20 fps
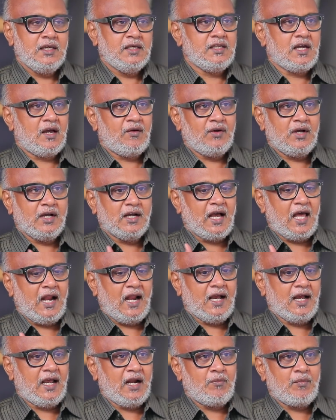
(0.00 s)
இது அவங்க
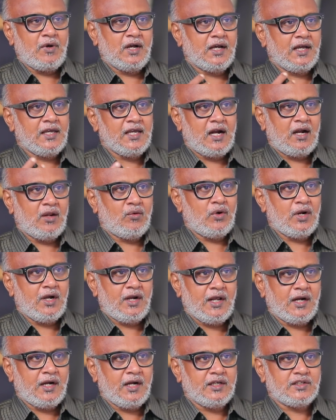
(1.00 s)
காலகாலமாக கையாளக்கூடிய
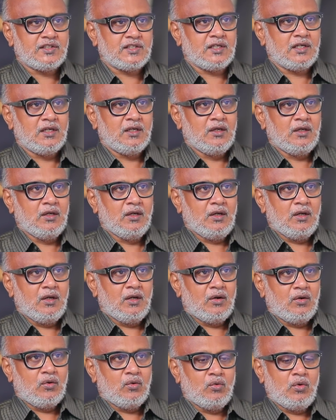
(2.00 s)
டெக்னிக்ஸு
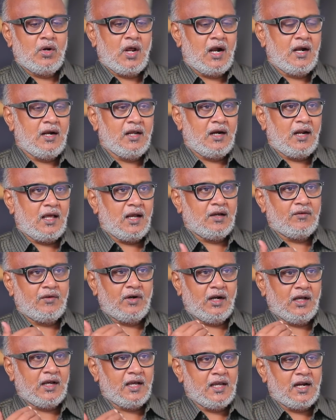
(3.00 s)
நூறாண்டுகளாக
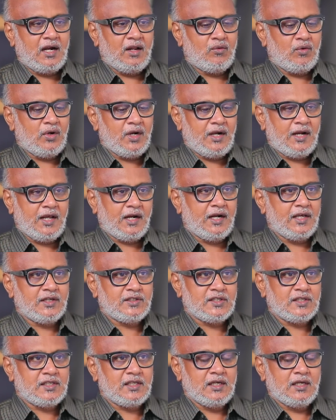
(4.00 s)
அவர்கள் கையாளக்கூடிய
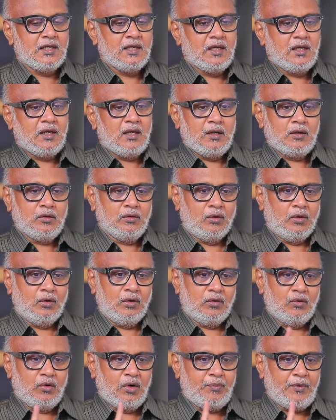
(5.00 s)
டெக்னிக்ஸ் இது
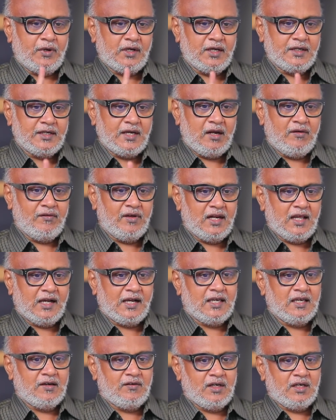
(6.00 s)
ஒரு பக்கம்
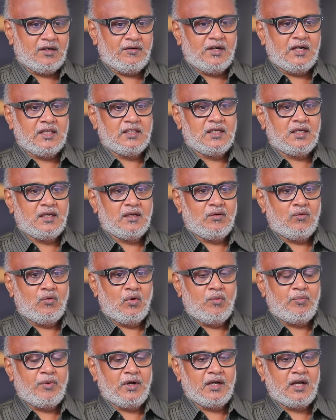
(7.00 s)
கல்வியில் கையை வைக்க வேண்டியது
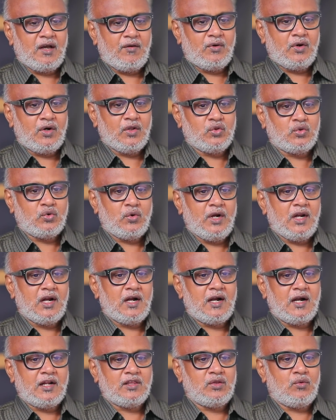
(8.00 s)
ஒரு பக்கம் அவனோட
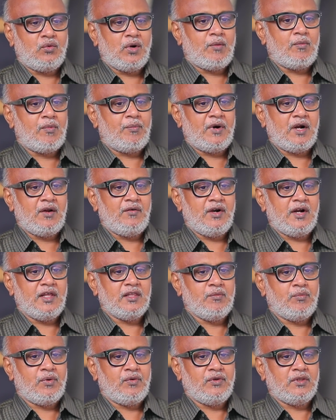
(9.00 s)
தொழில் நடத்த விடாமல் பண்ண
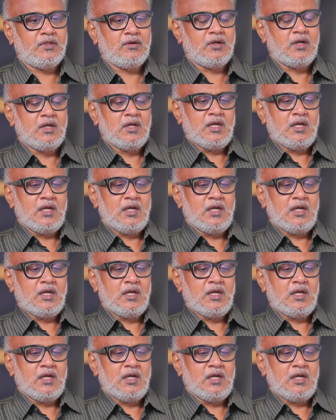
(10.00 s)
வேண்டியது இப்போ வந்து